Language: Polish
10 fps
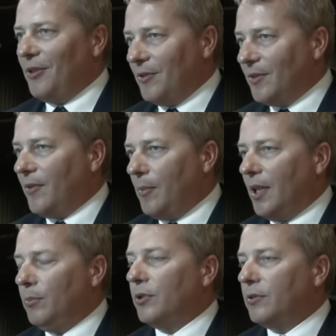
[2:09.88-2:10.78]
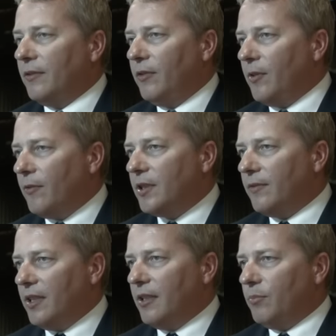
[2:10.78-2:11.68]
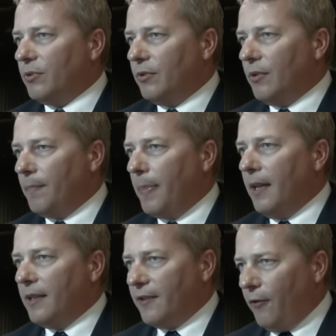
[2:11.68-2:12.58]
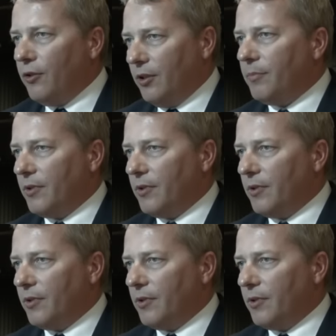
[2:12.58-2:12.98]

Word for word: województwami albo które województwa nie zbudują swoich